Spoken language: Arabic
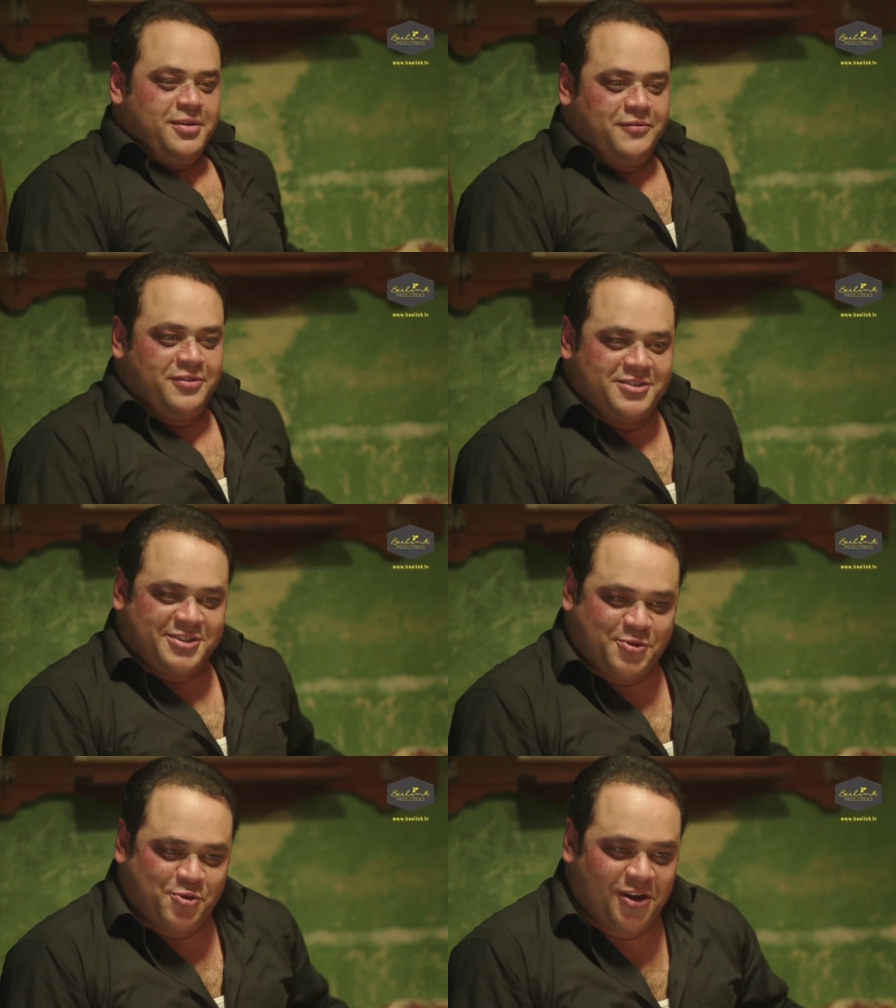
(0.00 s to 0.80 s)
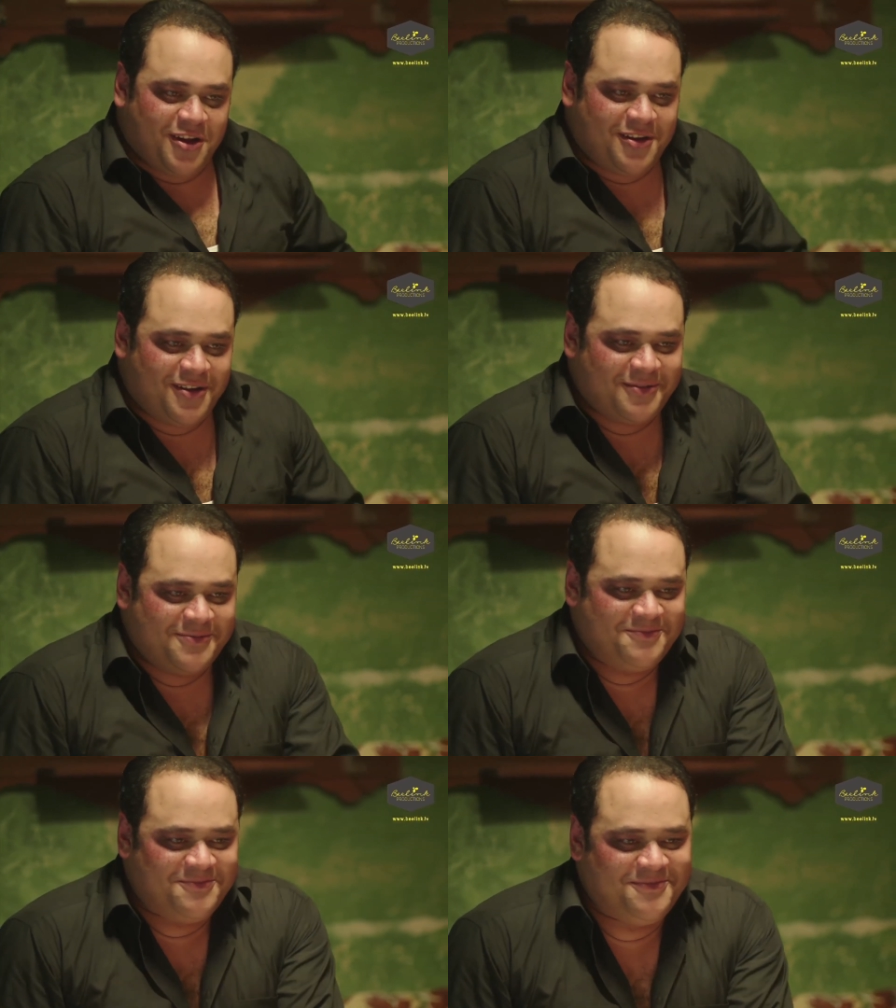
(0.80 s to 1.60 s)
في الاسكوله اه
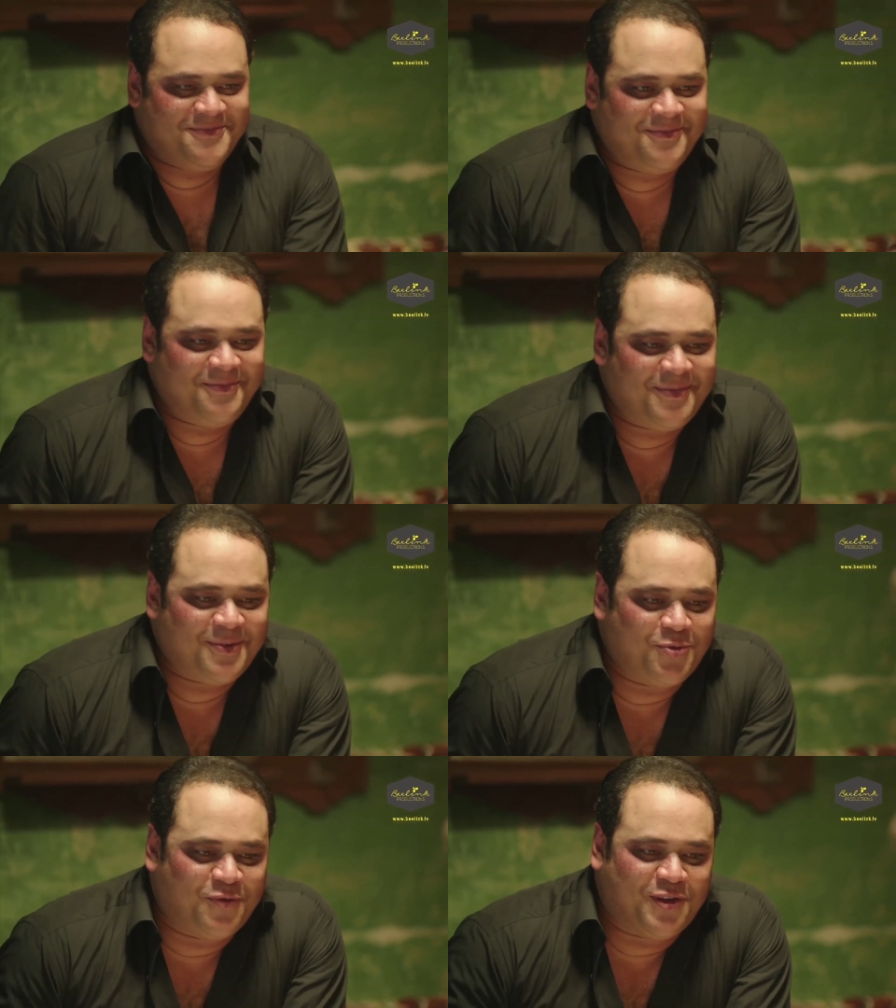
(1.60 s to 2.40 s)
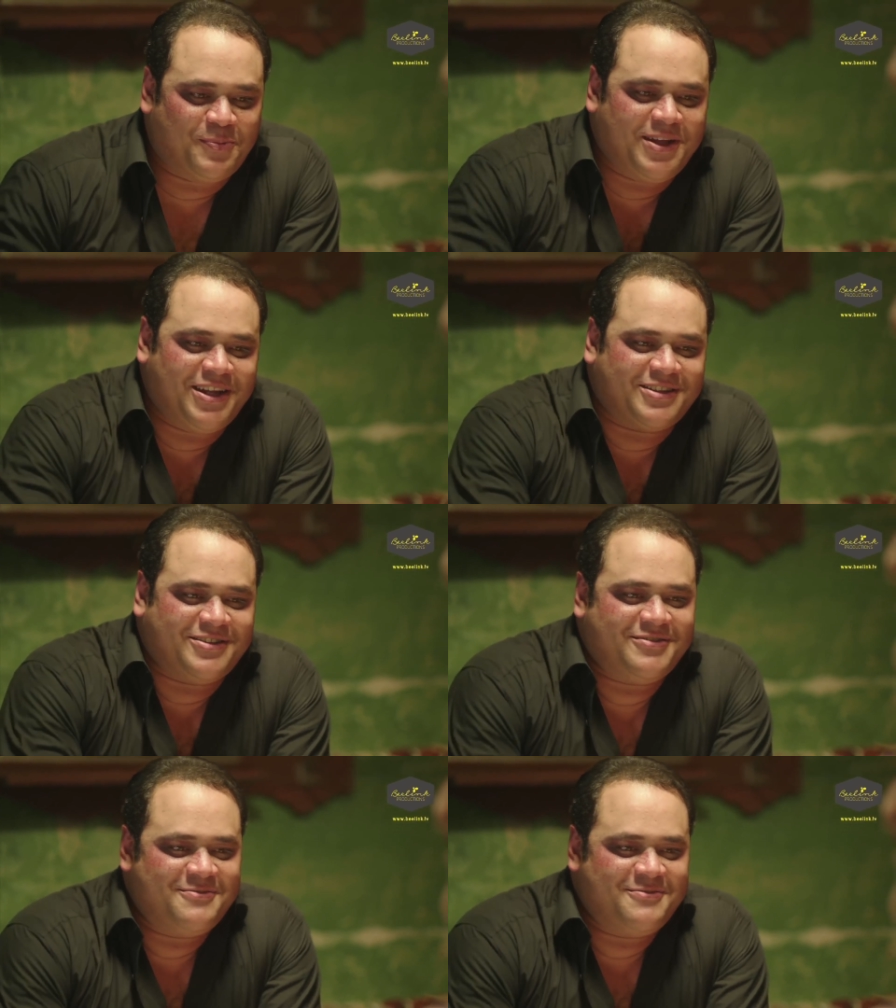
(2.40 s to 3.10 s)
وفي البيت